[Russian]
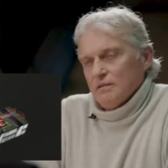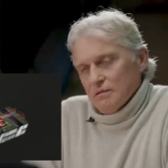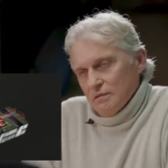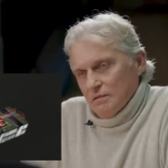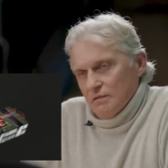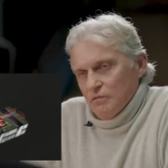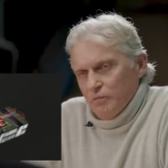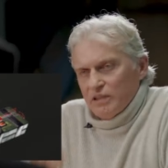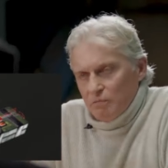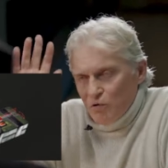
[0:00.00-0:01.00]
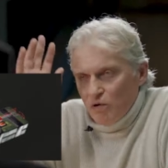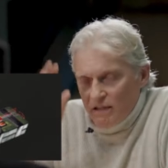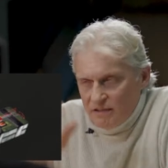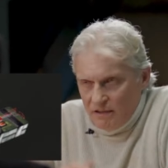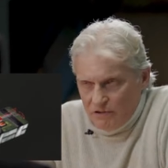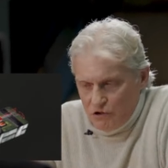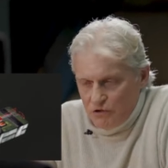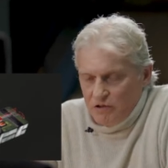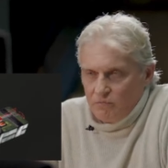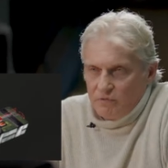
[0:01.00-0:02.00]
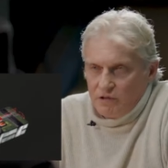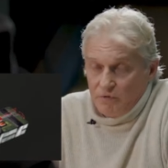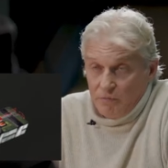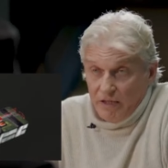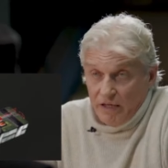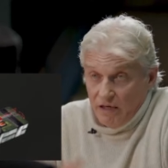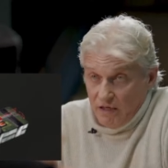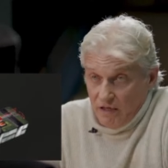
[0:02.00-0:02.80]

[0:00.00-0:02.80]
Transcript: э, ну, мне там сколько осталось еще, тем, тем не менее.